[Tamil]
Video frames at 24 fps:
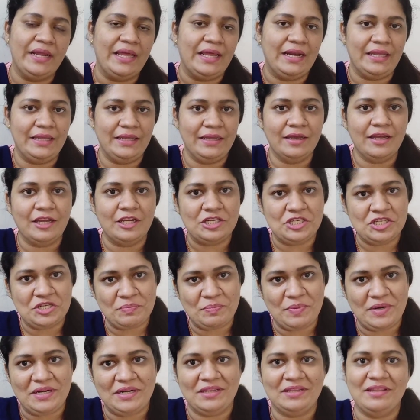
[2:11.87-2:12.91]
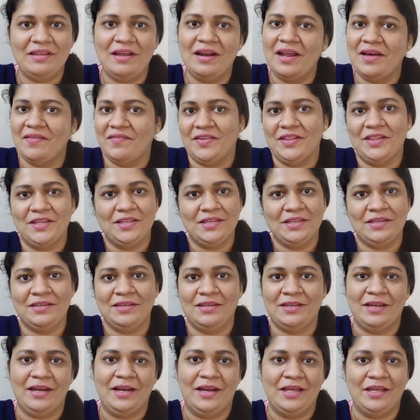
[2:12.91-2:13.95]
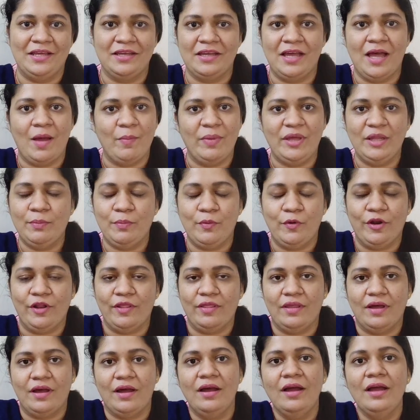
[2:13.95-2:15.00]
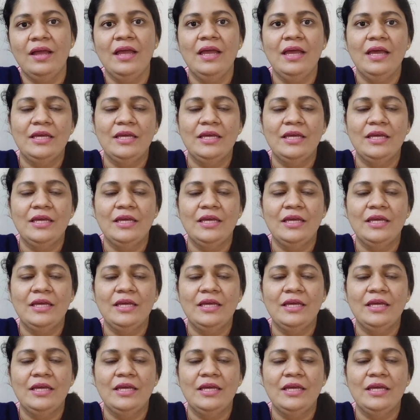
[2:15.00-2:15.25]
நிறைய கஷ்டப்பட்டு தான் நான் வந்து எனக்கு அமைத் பிறந்தான்